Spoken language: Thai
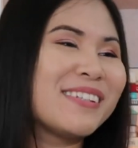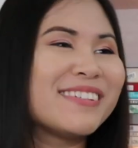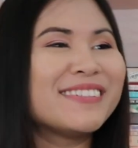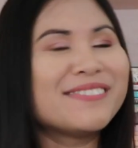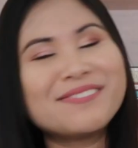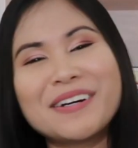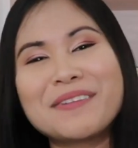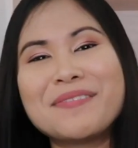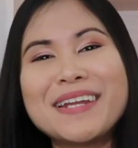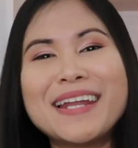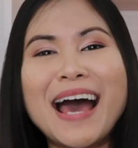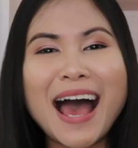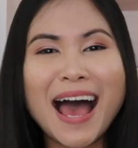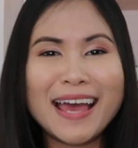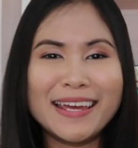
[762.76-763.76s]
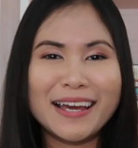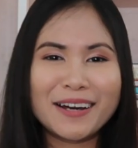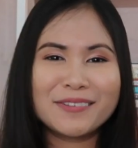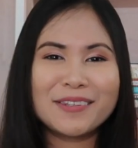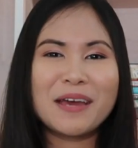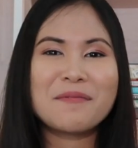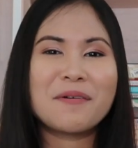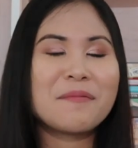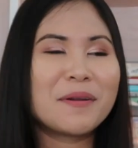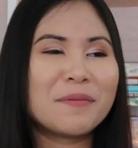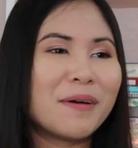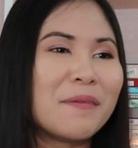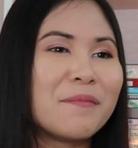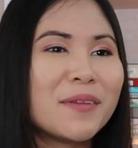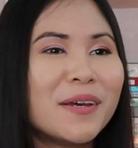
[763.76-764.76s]
จมไปไม่ได้อะเข้าใจว่ามัน
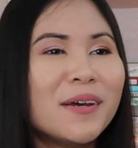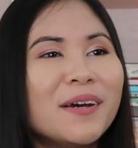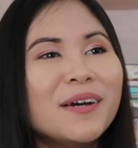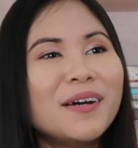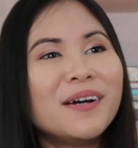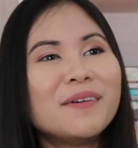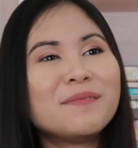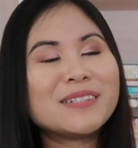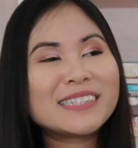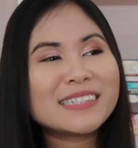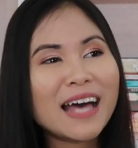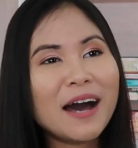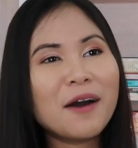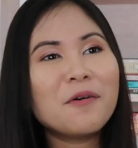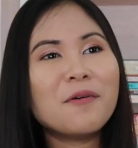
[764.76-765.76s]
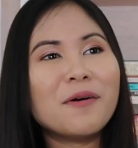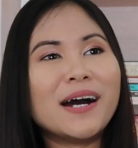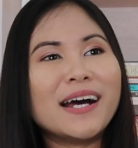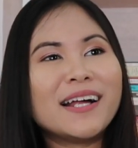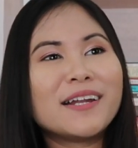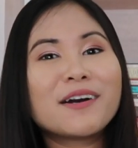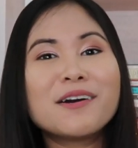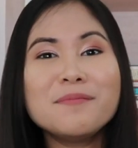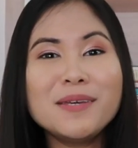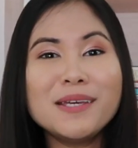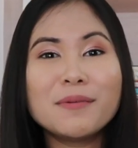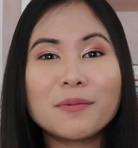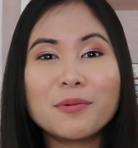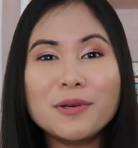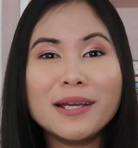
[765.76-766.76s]
แบบมันเศร้าอะแล้วก็มี
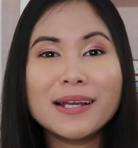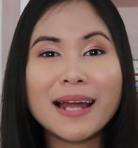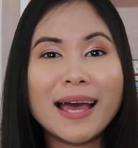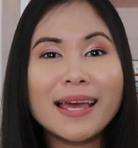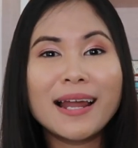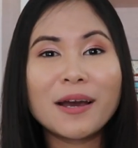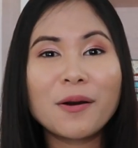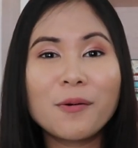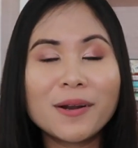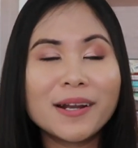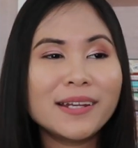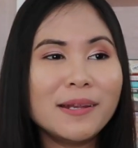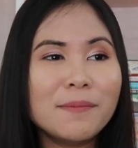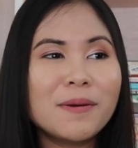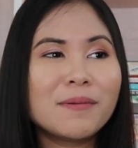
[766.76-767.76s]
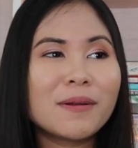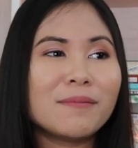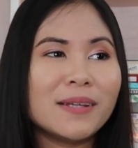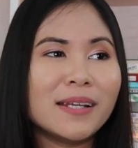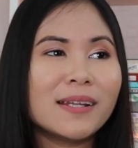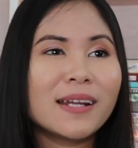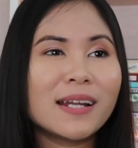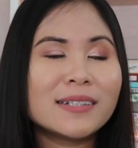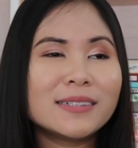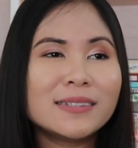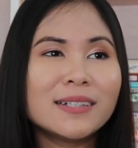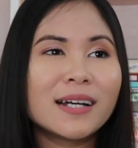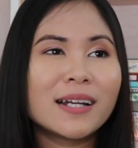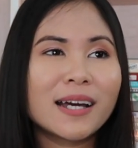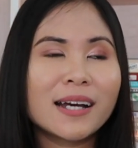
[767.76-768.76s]
แบบผู้หญิงไทยหลายคนเลยที่เป็นแบบนี้ที่น่า
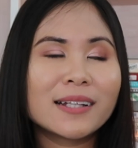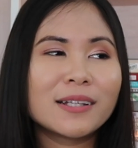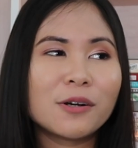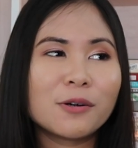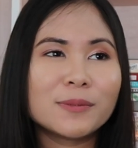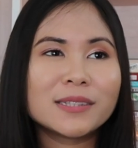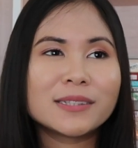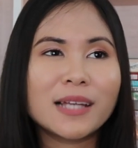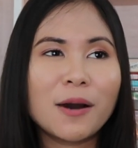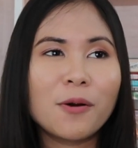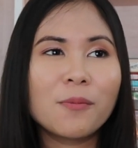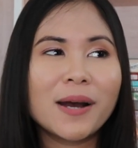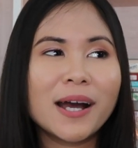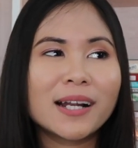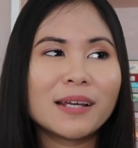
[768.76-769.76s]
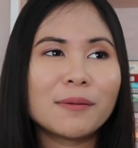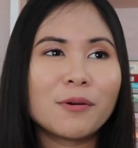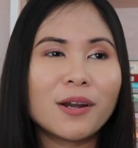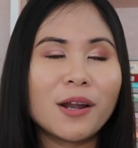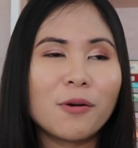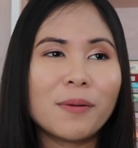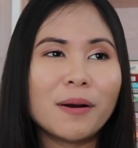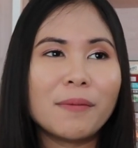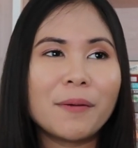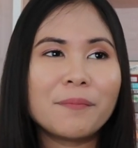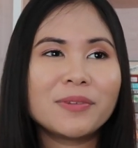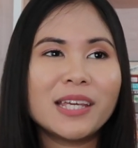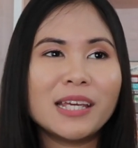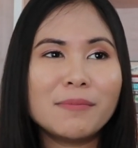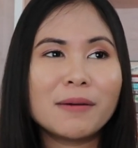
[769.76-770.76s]
เชื่อนะคะ แต่ว่ามันเศร้ามากเลยพอเรามาแบบ
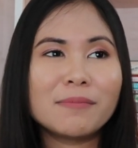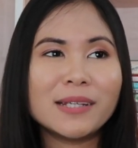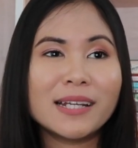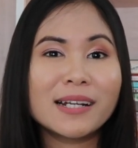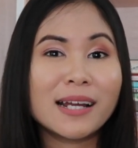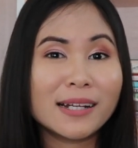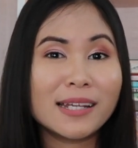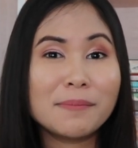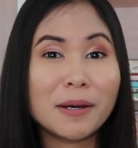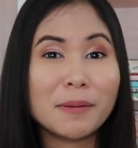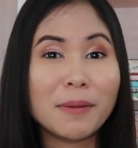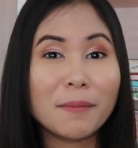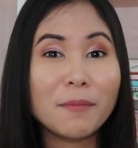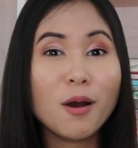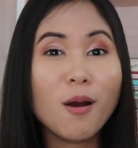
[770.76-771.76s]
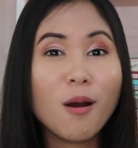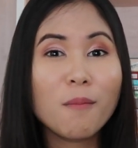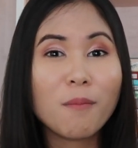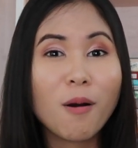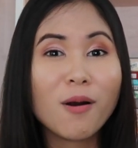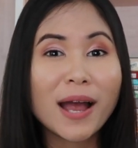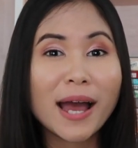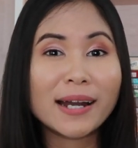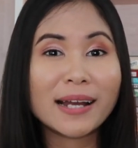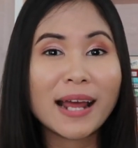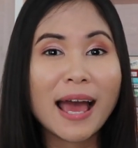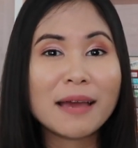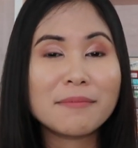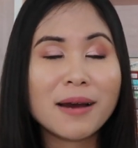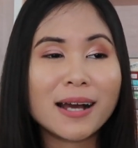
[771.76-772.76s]
คิดแบบนี้ทั้งที่มันแบบป้องกัน
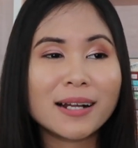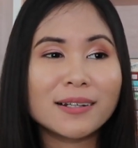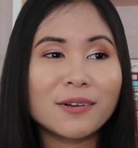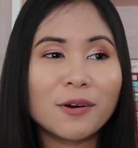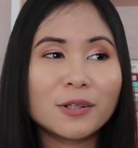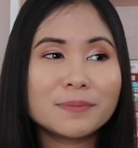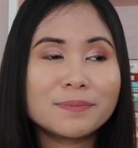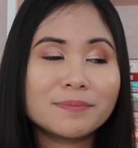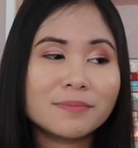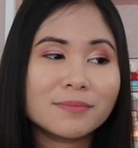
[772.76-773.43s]
ง่ายมากเลยเนาะ